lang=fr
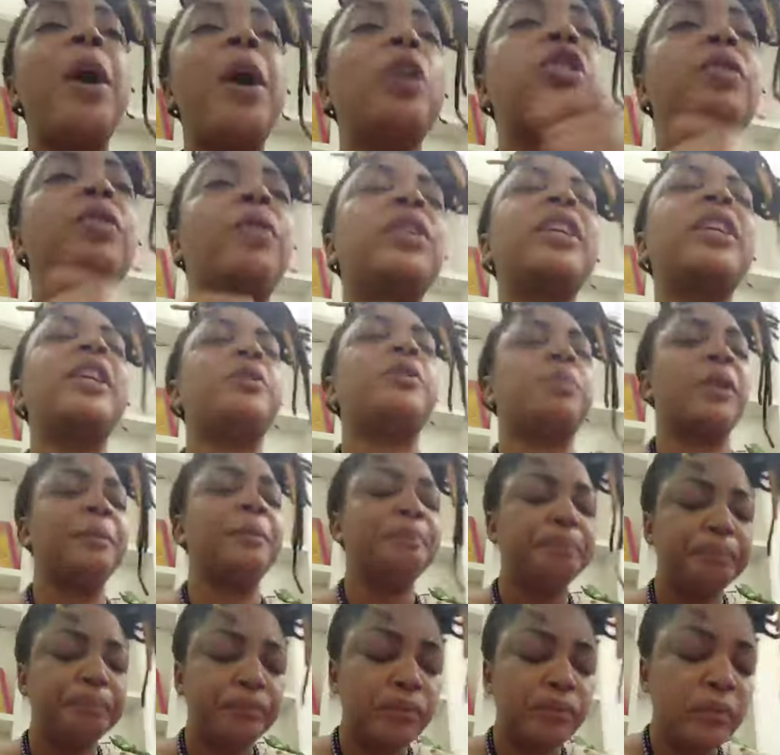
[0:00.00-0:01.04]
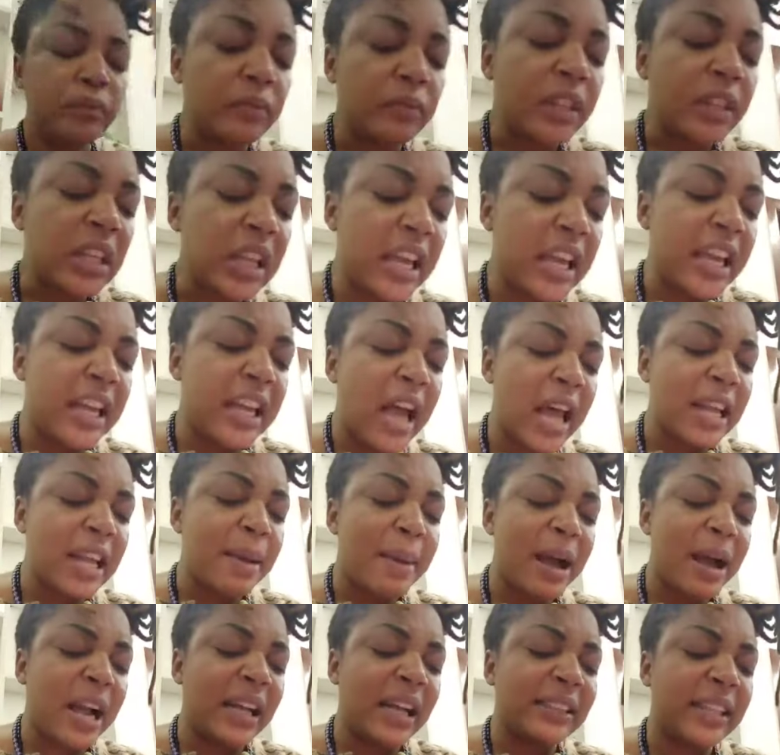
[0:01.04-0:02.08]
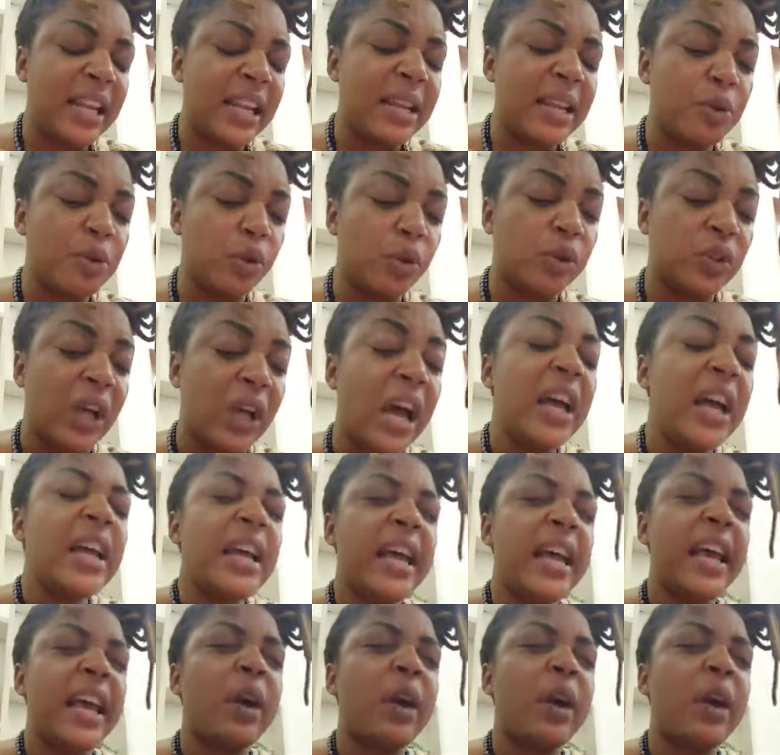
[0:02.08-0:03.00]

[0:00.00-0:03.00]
votre esprit. Et e e e